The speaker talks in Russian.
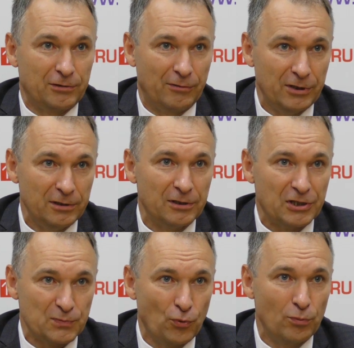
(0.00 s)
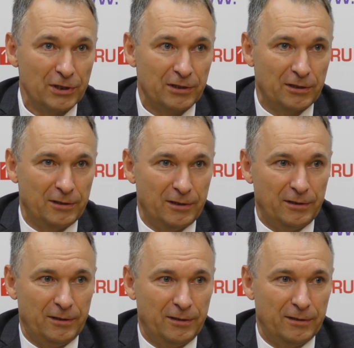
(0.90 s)
главы республики,
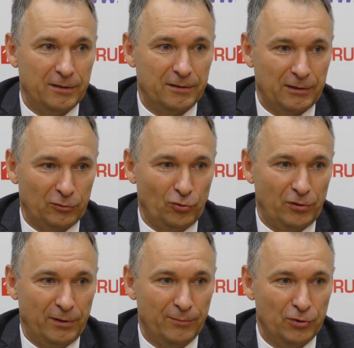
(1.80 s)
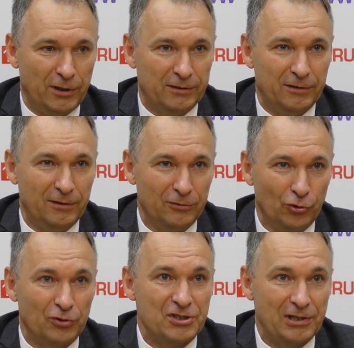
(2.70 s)
а, которая была
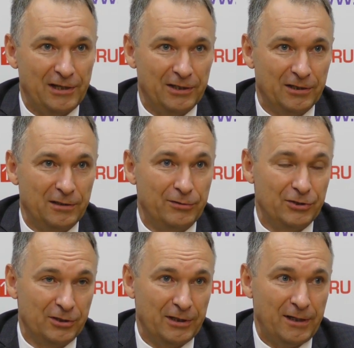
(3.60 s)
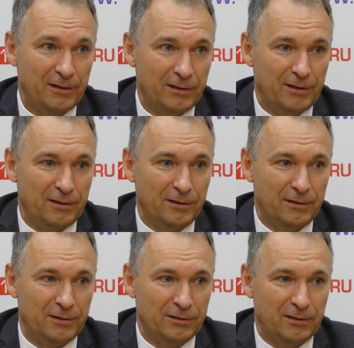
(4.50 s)
до населения доведена.
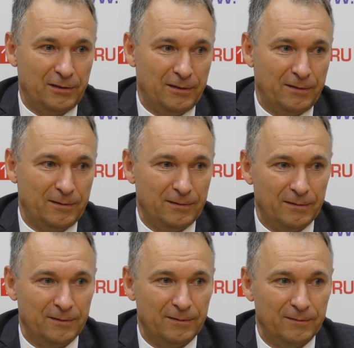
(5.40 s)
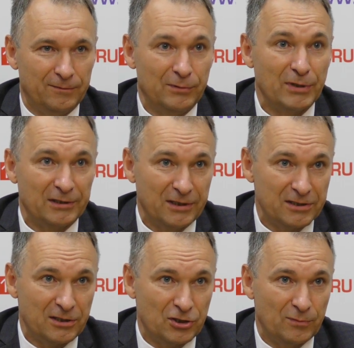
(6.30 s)
А, это э, выборная,
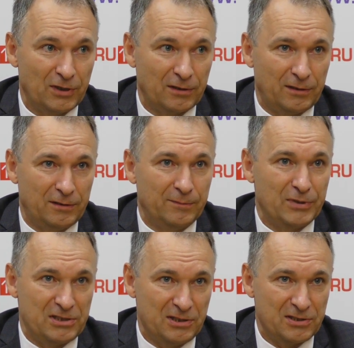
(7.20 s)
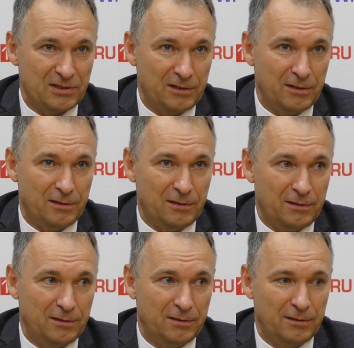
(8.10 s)
скажем так, позиция
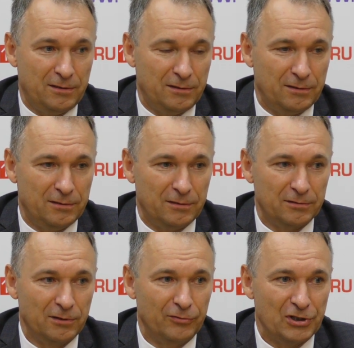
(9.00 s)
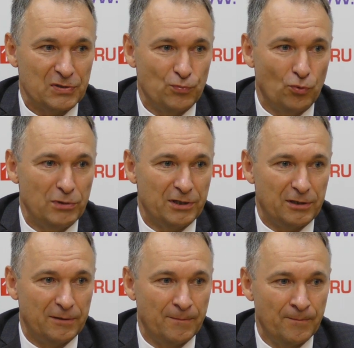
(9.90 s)
главы
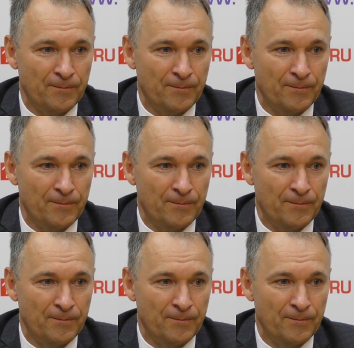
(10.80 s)
республики.